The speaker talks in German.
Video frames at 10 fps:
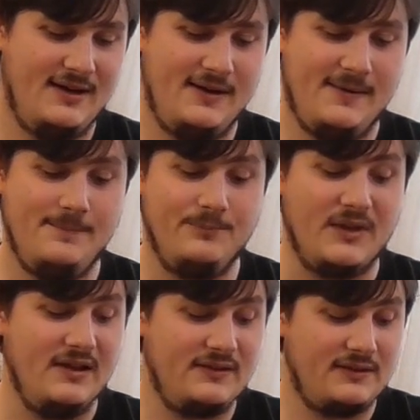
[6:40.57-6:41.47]
ähm,
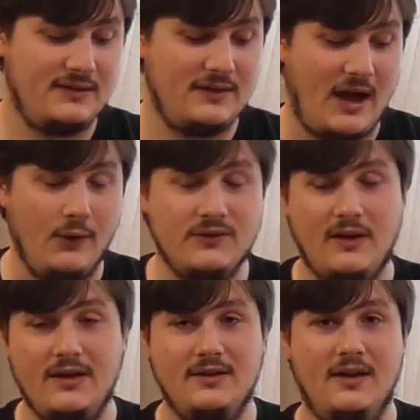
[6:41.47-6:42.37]
ist
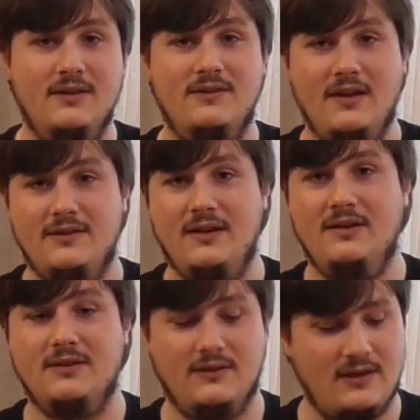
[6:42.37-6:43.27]
Ausweichen eine sehr, sehr
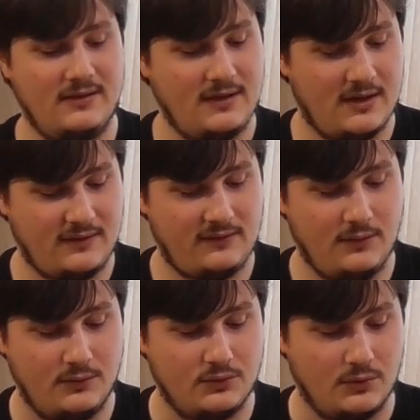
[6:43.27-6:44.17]
interessante
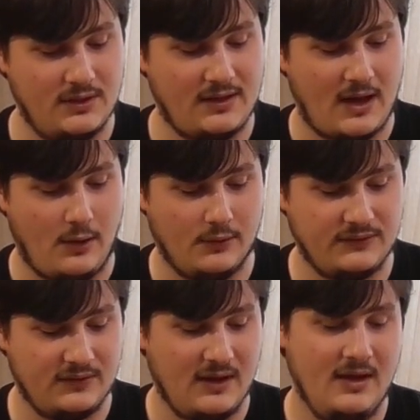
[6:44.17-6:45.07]
Aktion
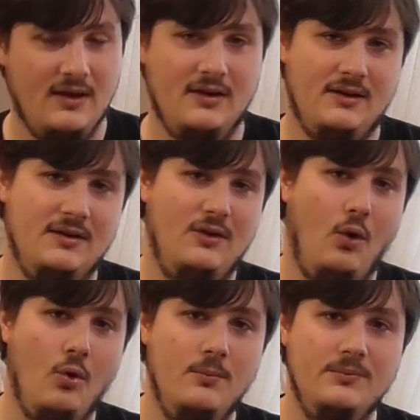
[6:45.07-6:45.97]
durchaus äh,
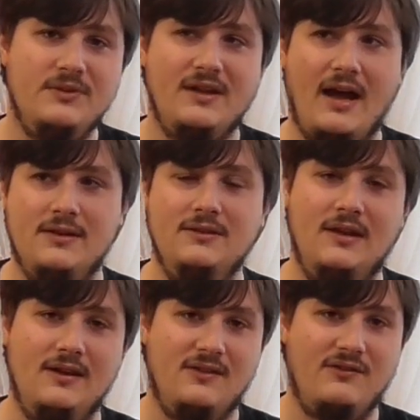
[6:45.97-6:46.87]
um dann
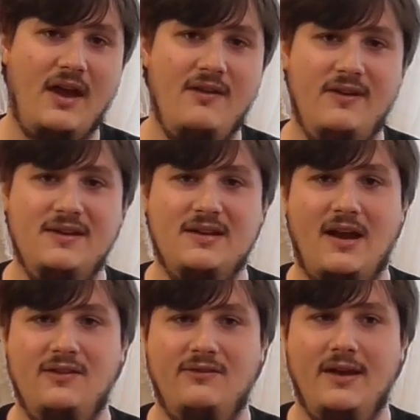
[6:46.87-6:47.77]
den
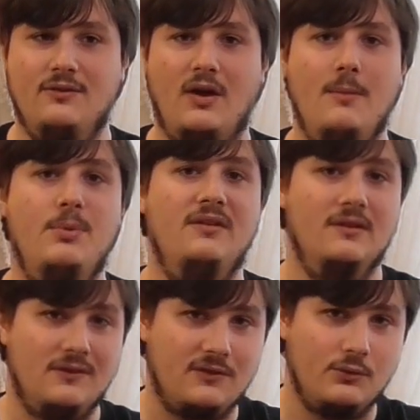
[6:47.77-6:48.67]
Zweierwendigkeitswert noch ein
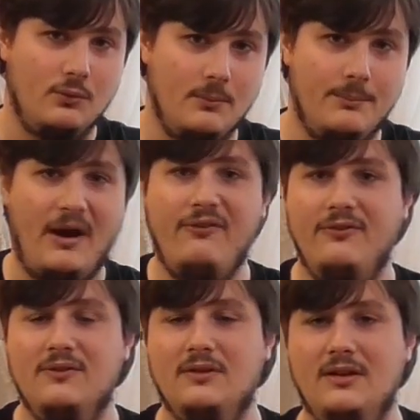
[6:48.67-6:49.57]
bisschen zu
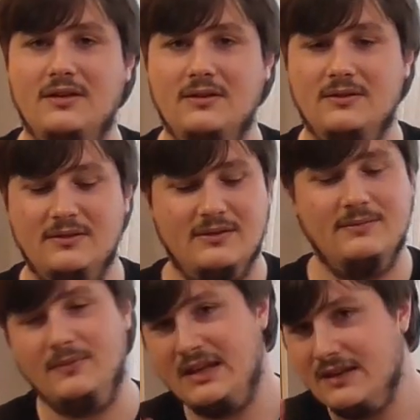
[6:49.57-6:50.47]
buffen, in,
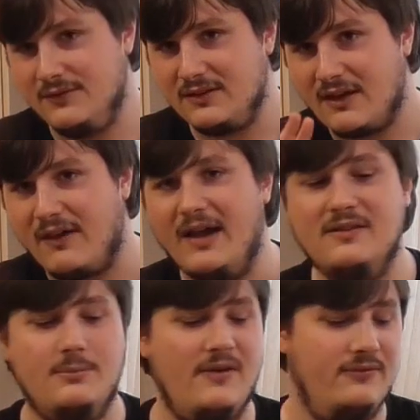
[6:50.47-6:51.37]
in gewisser
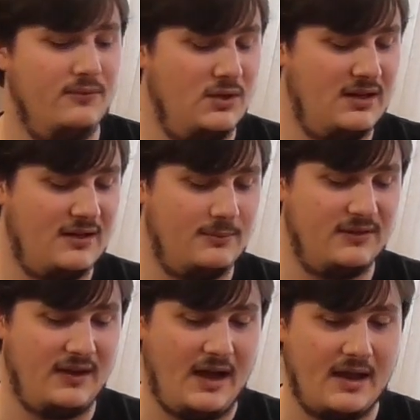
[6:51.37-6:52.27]
Weise buffen, würde ich jetzt mal
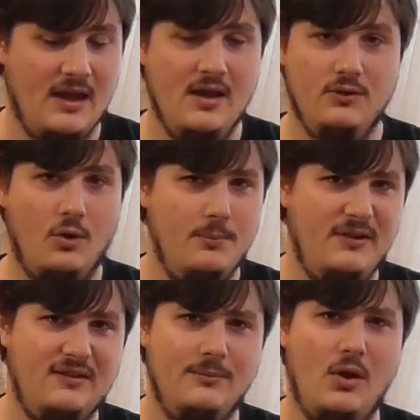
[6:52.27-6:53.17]
sagen, noch ein
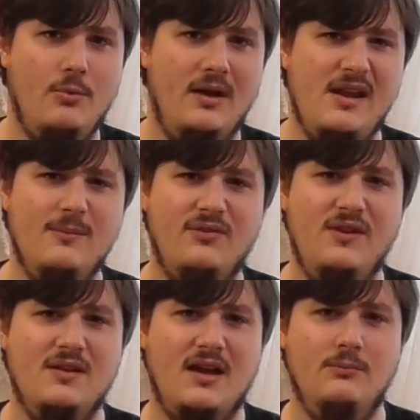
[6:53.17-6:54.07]
bisschen mehr
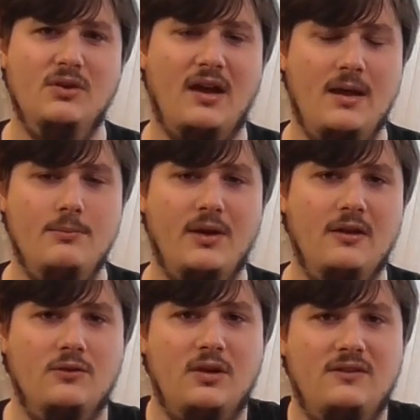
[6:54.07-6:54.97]
Überlebensfähigkeit mit
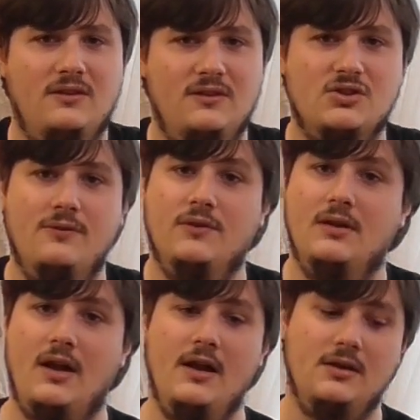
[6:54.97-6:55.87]
reinbringen, sodass dieses Schiff
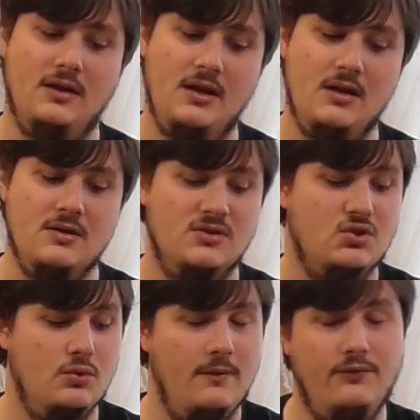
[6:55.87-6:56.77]
dann halt in
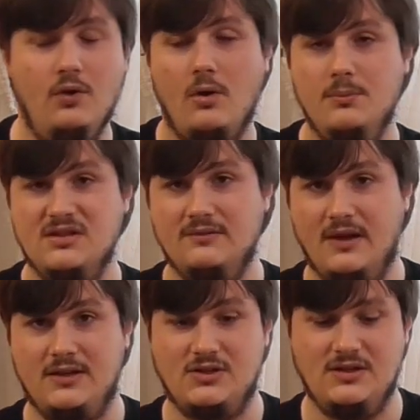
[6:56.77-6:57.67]
Zukunft noch ein bisschen
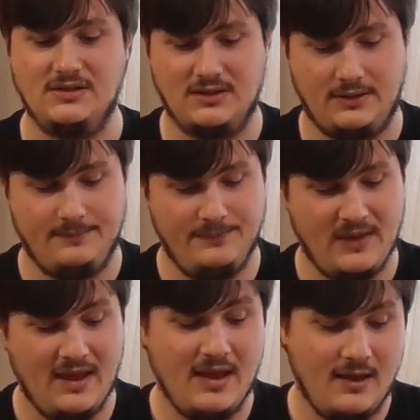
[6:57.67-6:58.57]
weiter schießen kann.
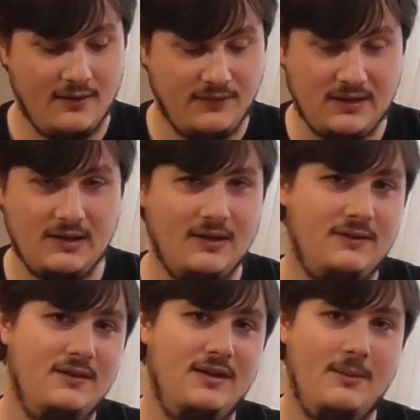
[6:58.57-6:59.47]
Wichtig ist
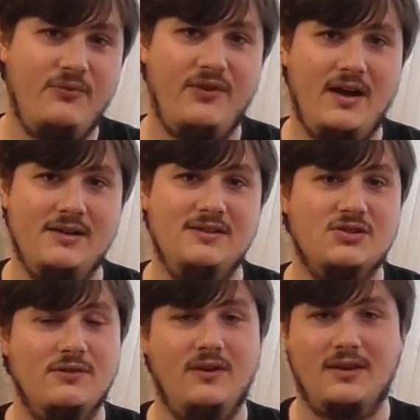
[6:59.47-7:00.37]
in dem Fall, dieses
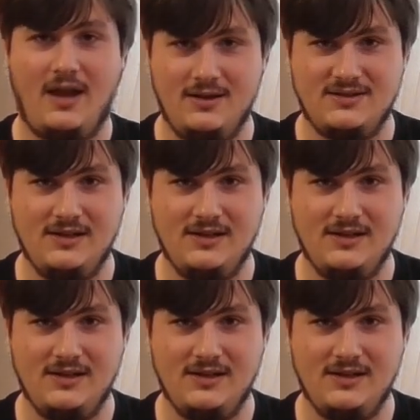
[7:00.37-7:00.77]
Schiff hat keine